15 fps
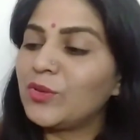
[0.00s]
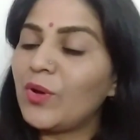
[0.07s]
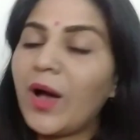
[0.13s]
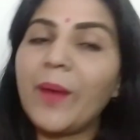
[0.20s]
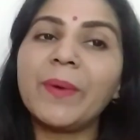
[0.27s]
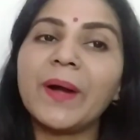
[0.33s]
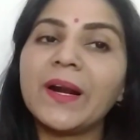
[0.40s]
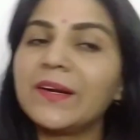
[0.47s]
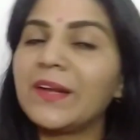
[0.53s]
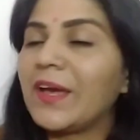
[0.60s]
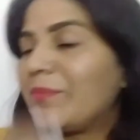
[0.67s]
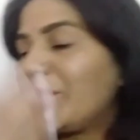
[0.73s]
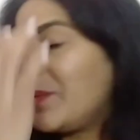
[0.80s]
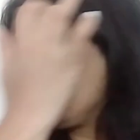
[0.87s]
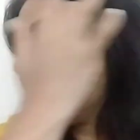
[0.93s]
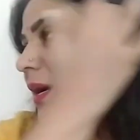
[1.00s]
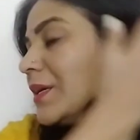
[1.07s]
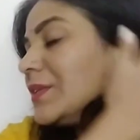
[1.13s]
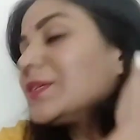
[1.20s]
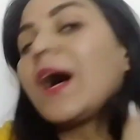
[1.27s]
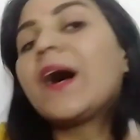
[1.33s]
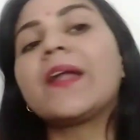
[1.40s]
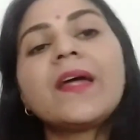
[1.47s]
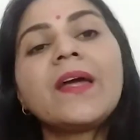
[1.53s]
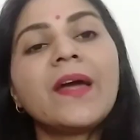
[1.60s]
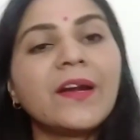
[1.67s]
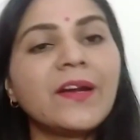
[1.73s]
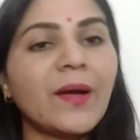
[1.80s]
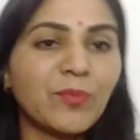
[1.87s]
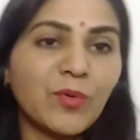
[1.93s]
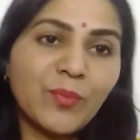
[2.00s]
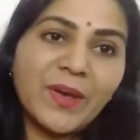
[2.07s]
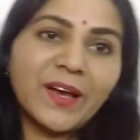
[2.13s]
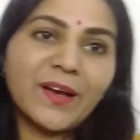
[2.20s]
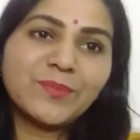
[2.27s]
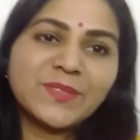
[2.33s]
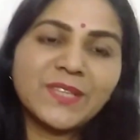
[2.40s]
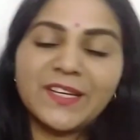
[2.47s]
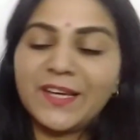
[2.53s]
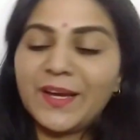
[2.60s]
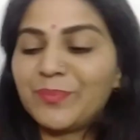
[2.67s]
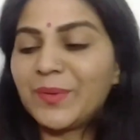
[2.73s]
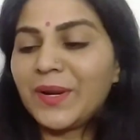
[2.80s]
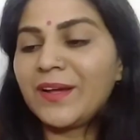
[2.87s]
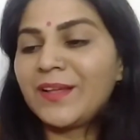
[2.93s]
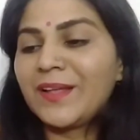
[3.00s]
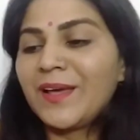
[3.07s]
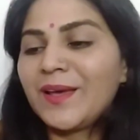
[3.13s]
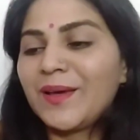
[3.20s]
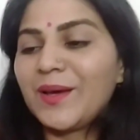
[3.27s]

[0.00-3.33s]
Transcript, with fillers: तो आप अगर डे में भी कहीं जा रहे हैं एंड आपको मेकअप चाहिए अपना